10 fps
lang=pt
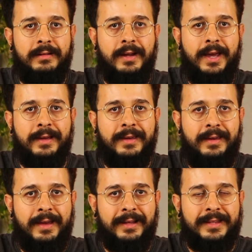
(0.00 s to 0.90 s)
né,
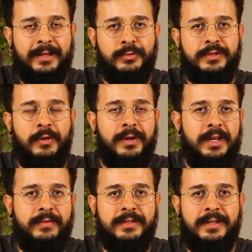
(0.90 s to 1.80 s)
que é a tradução
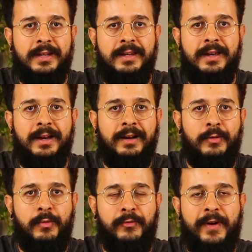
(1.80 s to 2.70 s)
livre seria
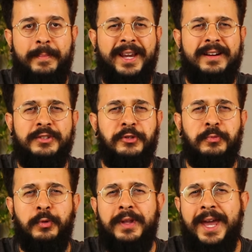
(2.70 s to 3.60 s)
o fabricante de
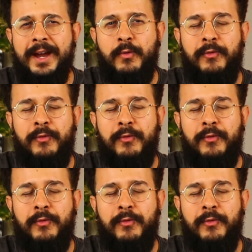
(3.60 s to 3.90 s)
boneco,